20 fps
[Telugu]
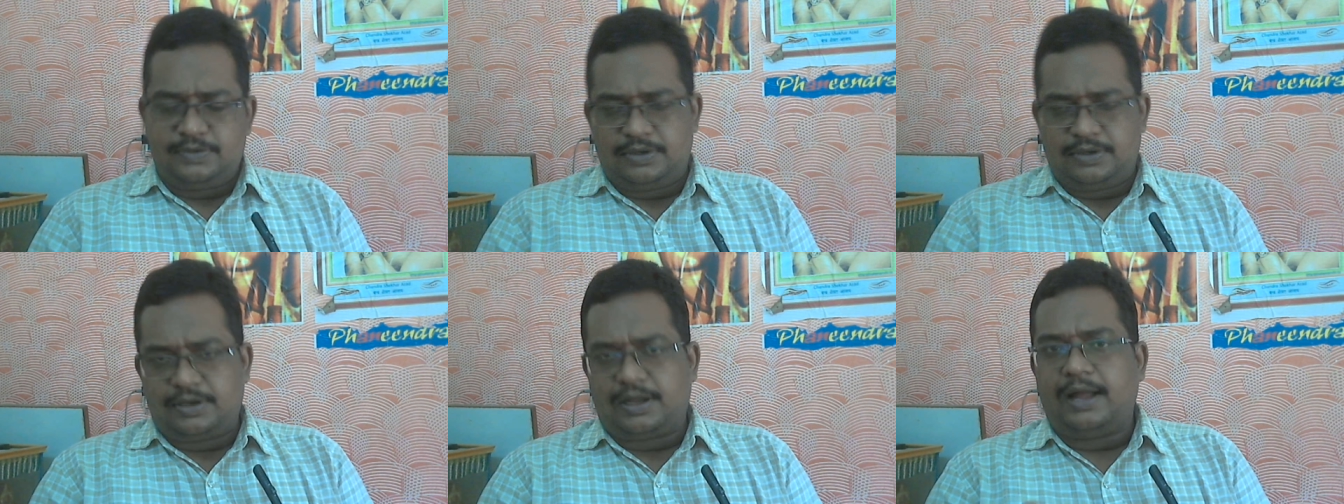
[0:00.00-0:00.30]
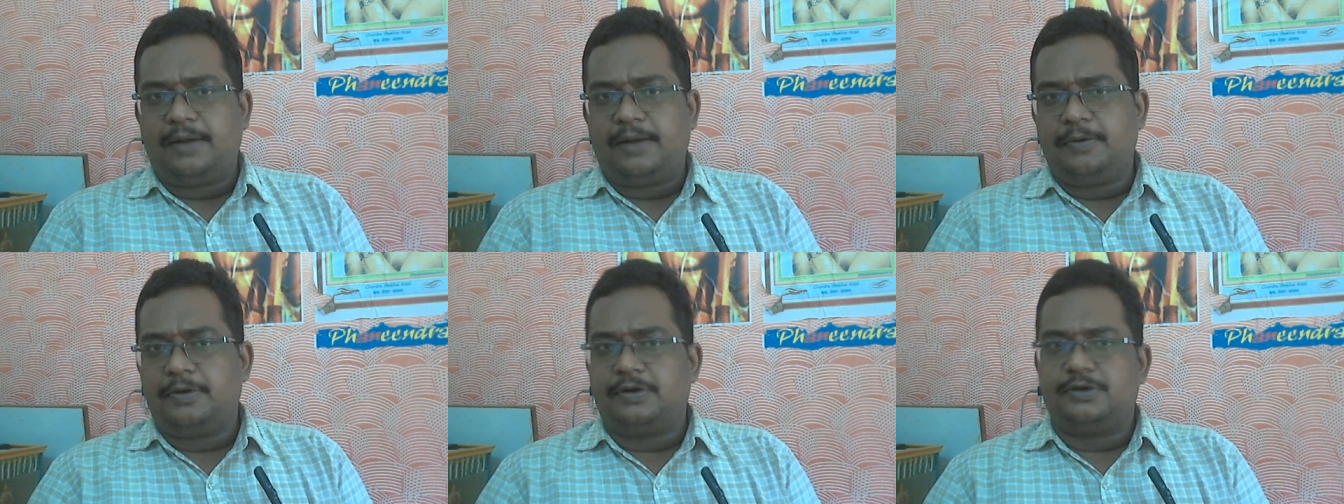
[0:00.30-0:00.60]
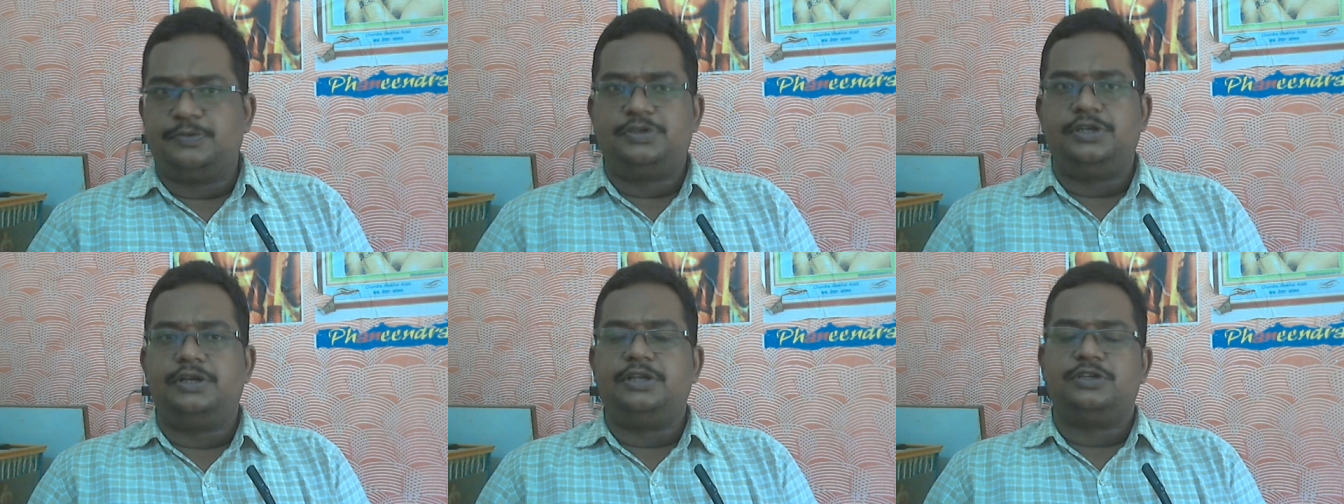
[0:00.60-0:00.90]
ఇంకా
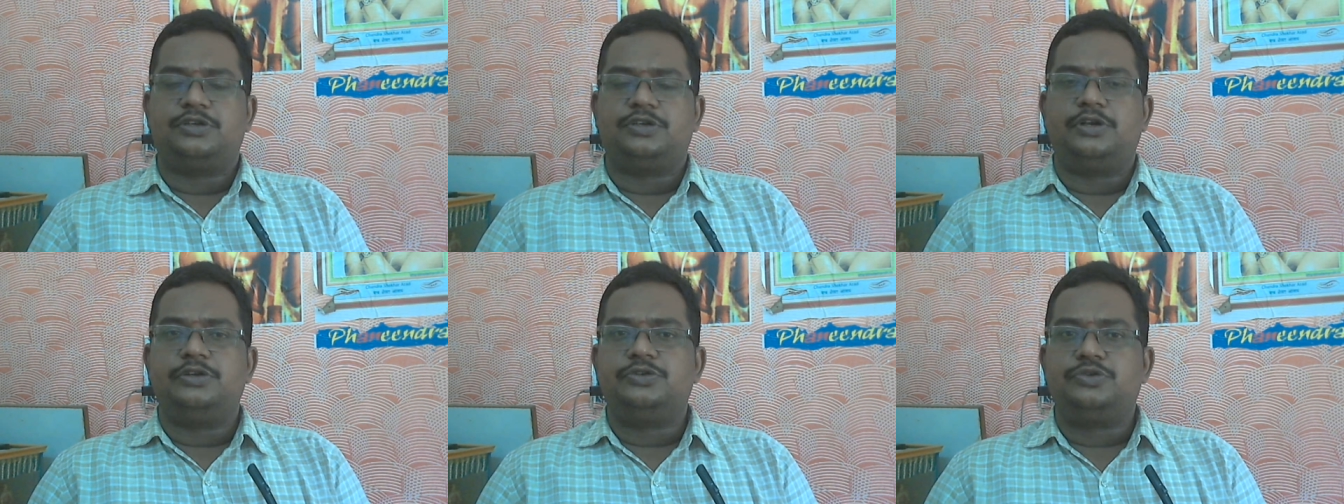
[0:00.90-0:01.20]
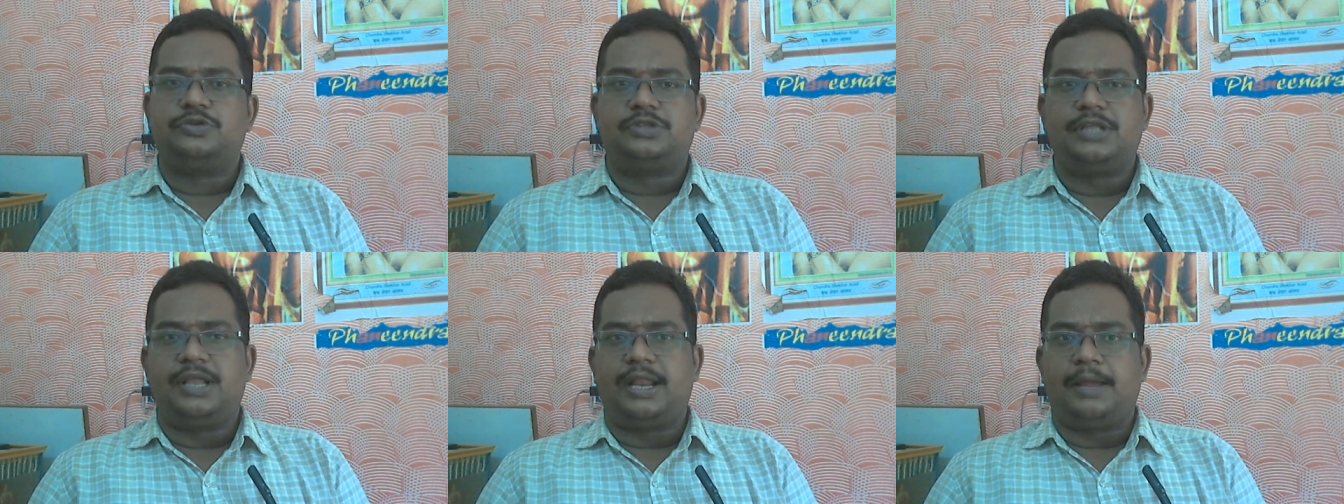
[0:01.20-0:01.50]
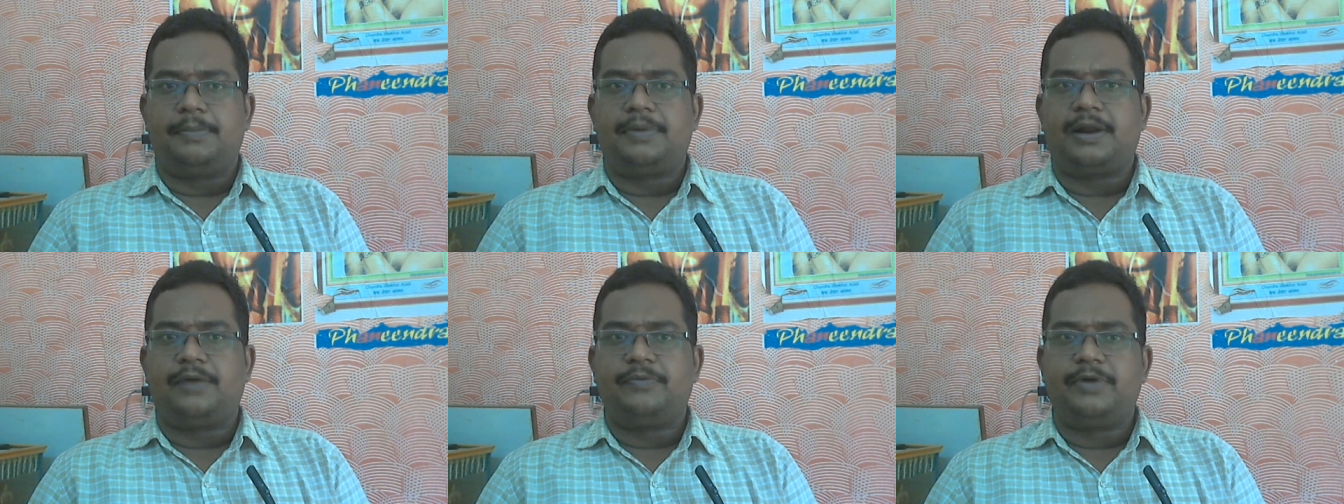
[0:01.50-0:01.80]
ఇంకా సిటీస్లో చూస్తే
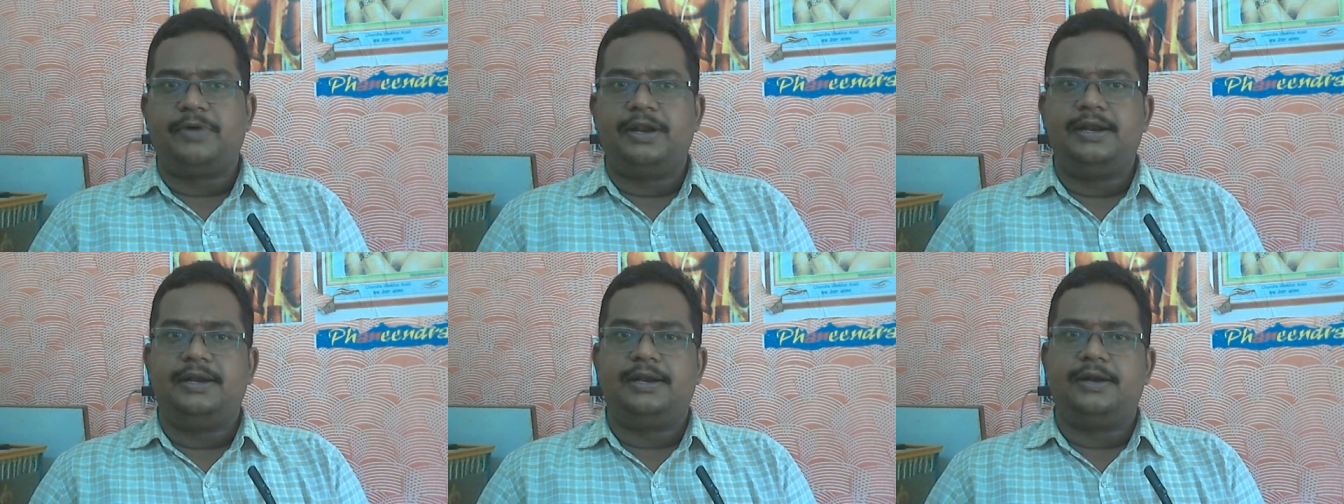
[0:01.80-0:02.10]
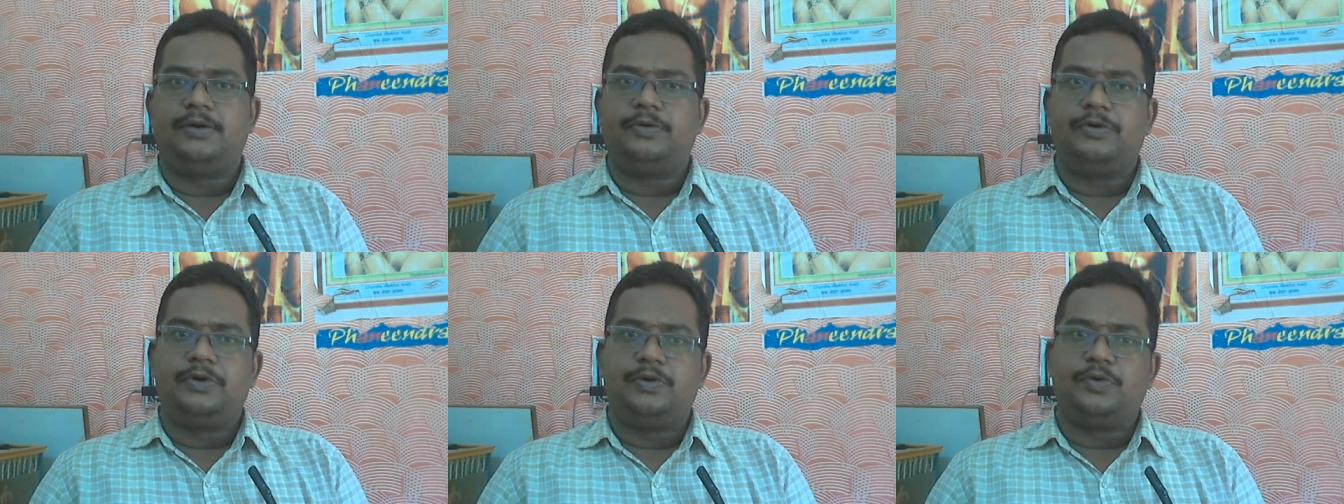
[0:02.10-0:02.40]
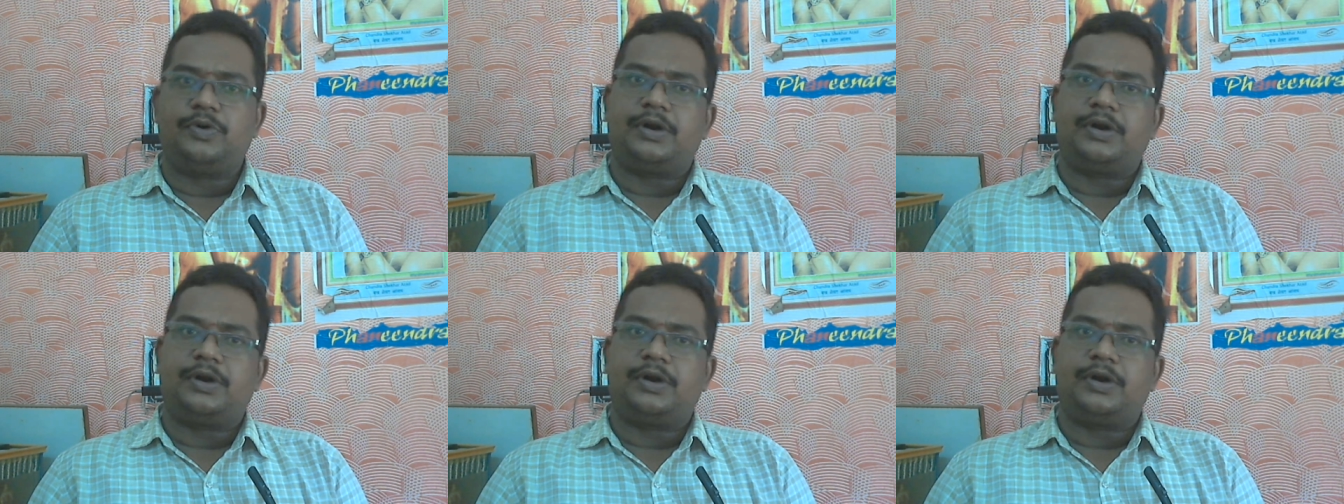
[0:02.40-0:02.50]
నెంబర్ ఆఫ్ అనేటటువంటి